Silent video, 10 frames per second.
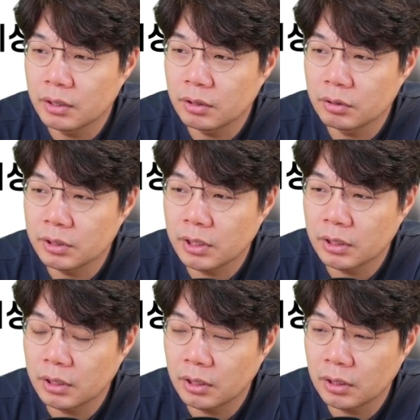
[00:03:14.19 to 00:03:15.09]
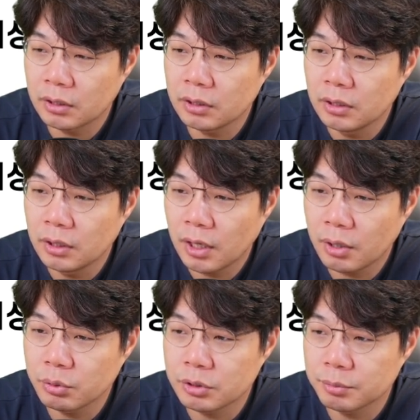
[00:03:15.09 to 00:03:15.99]
이런 이야기를
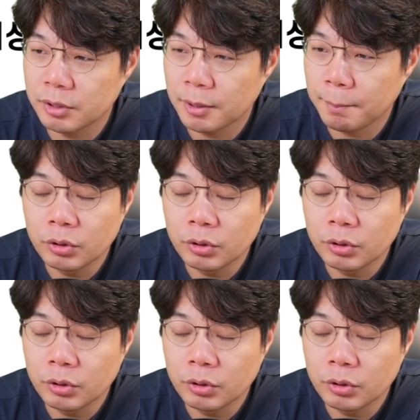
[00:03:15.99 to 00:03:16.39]
하고 있습니다.